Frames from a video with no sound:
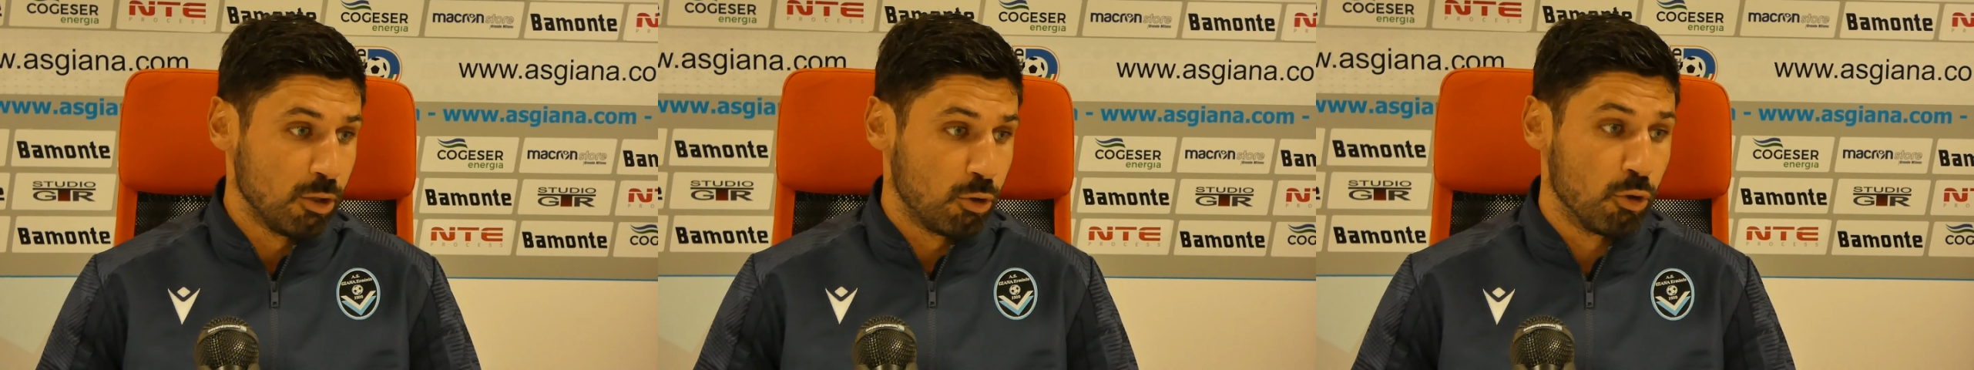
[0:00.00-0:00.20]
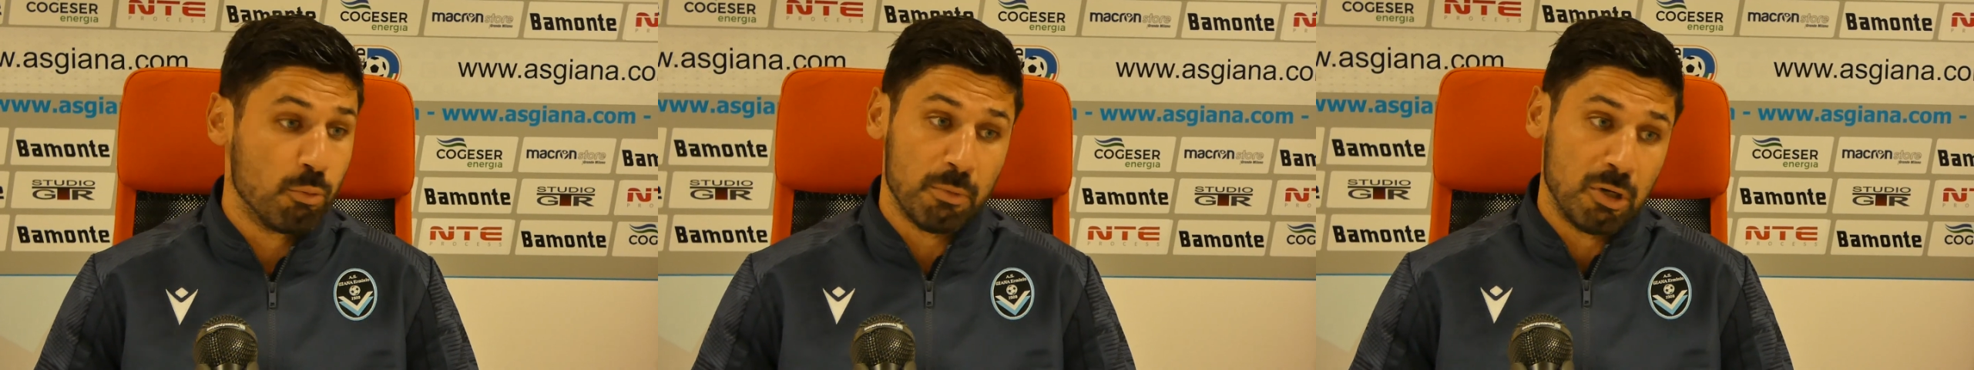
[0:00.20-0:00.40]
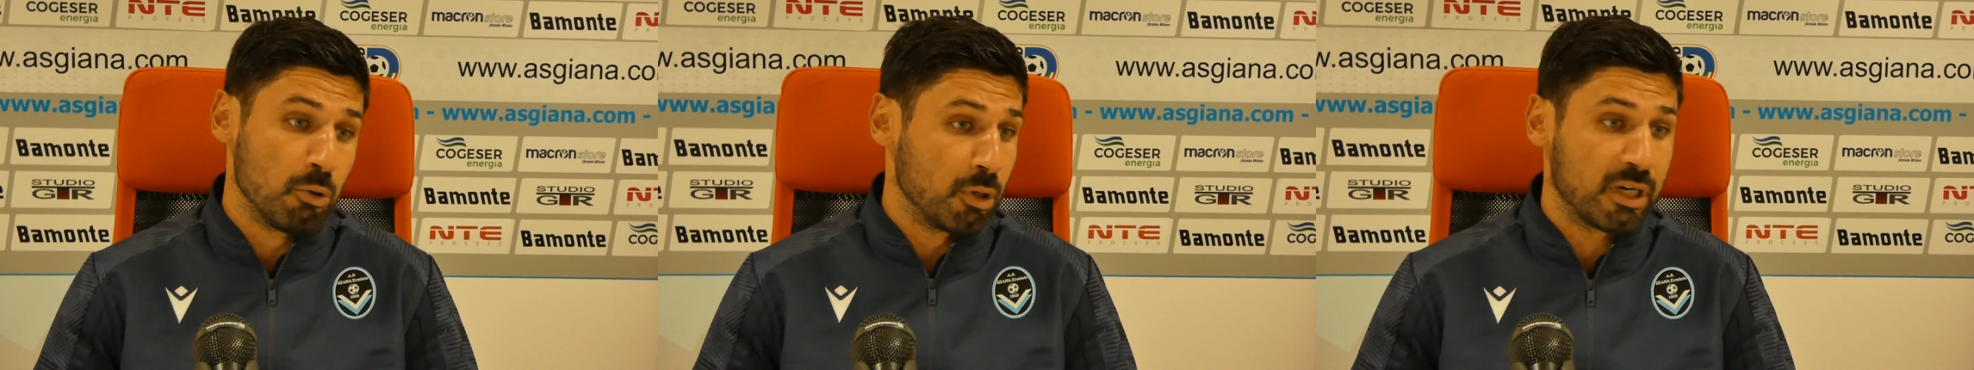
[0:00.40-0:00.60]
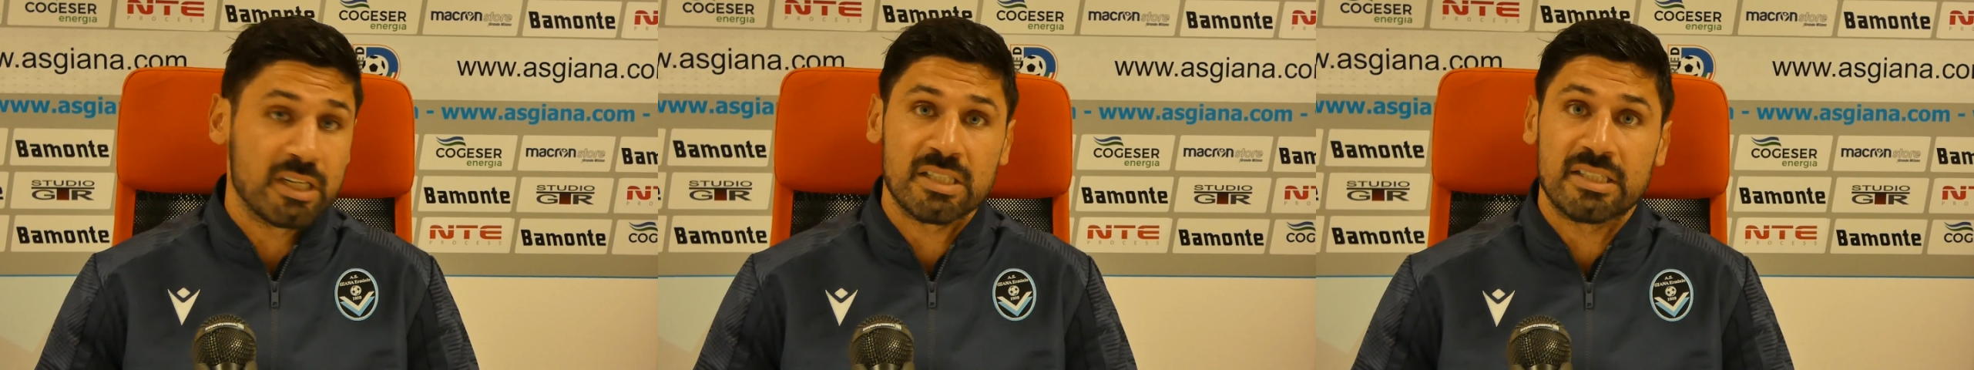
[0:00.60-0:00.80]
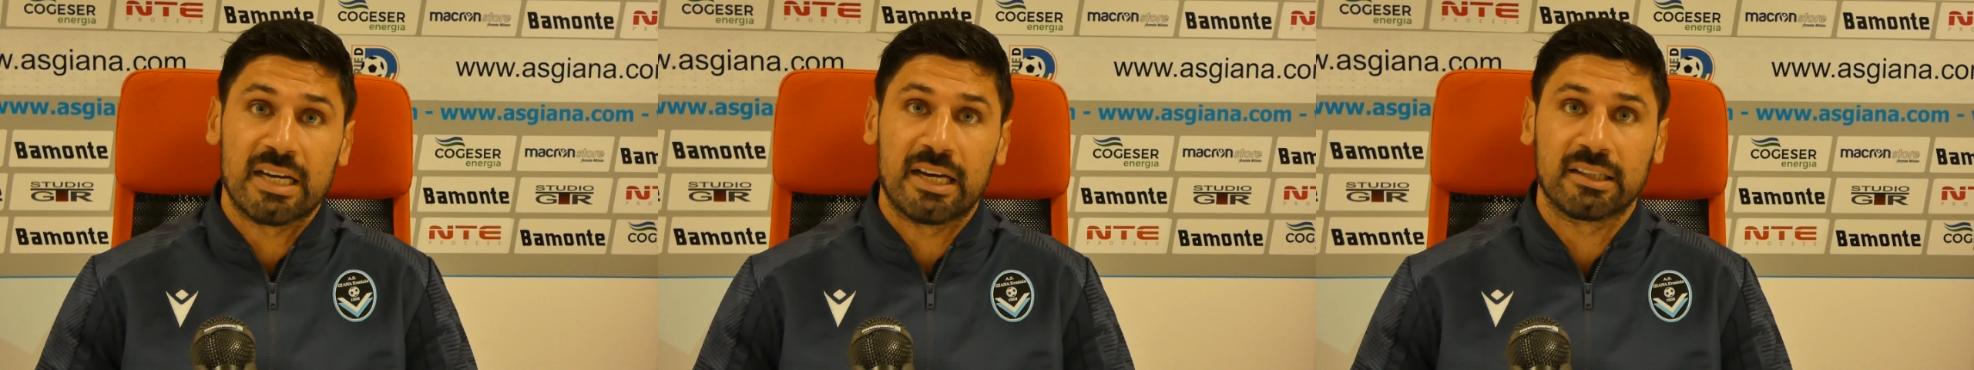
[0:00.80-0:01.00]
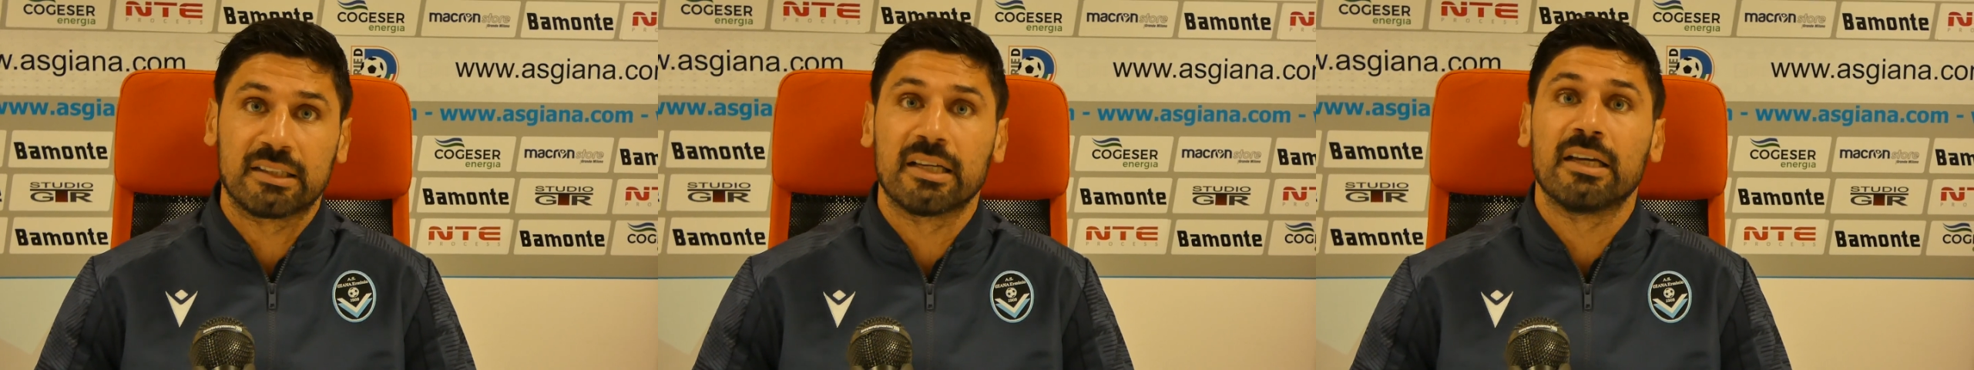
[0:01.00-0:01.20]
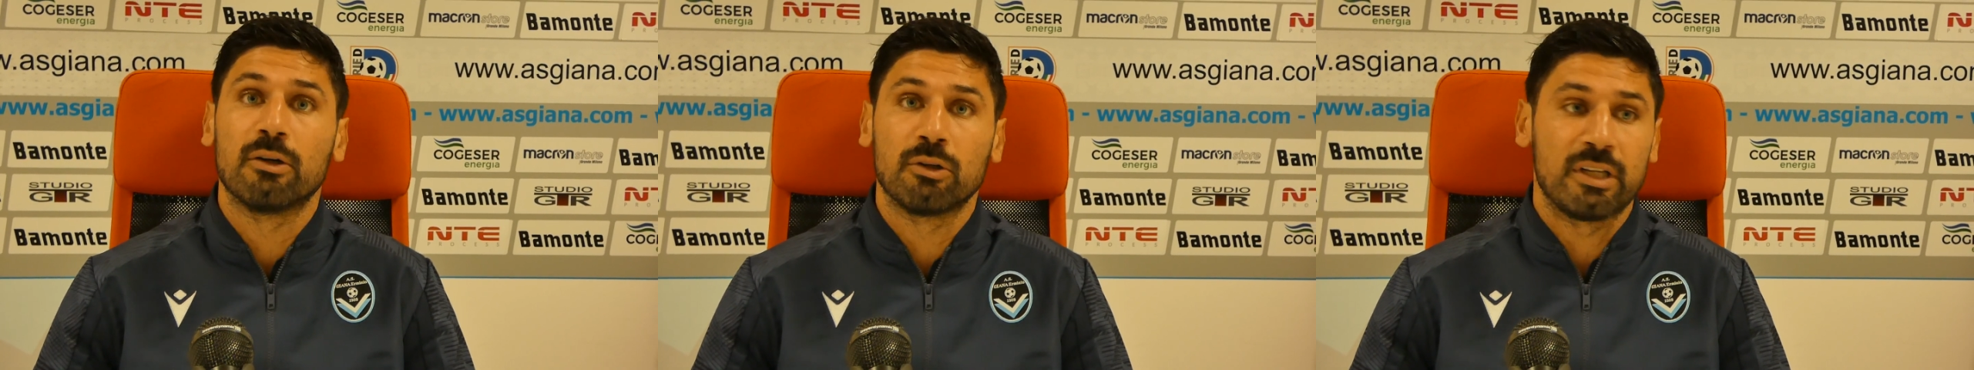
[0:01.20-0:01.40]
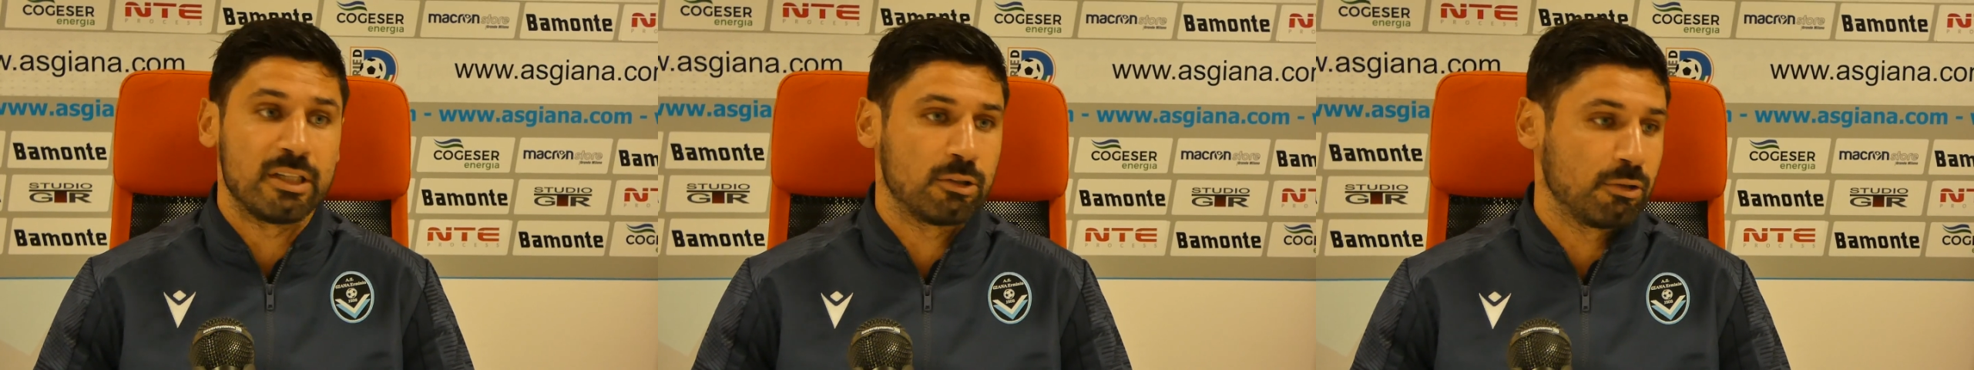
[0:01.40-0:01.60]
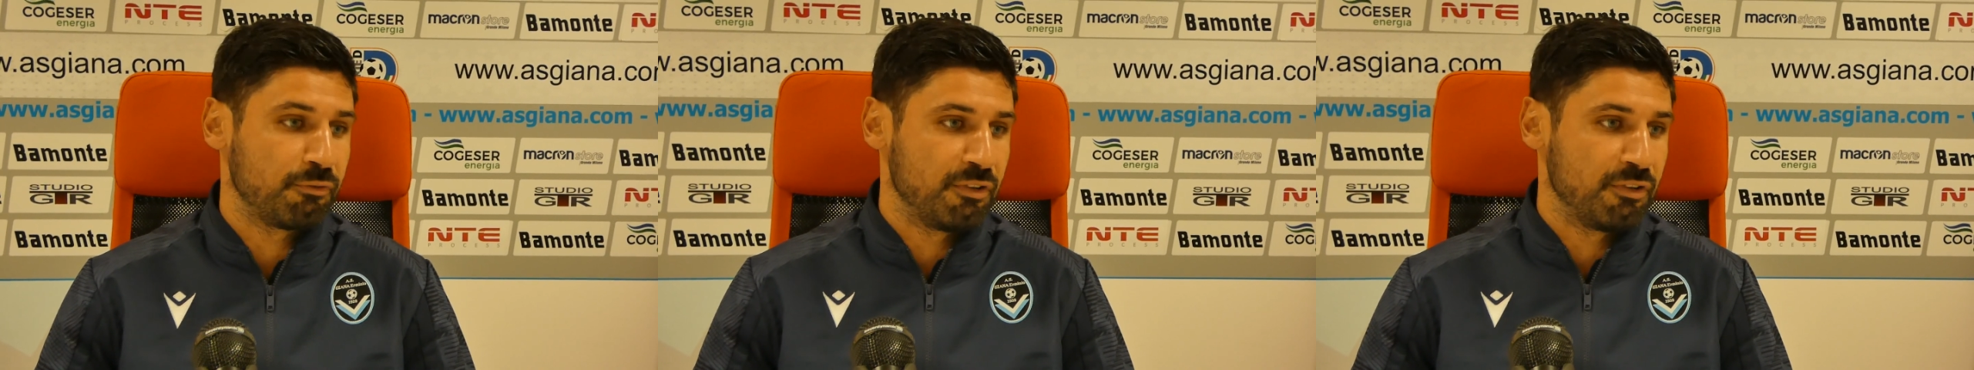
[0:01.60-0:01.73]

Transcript: come lo era stata e l'ho detto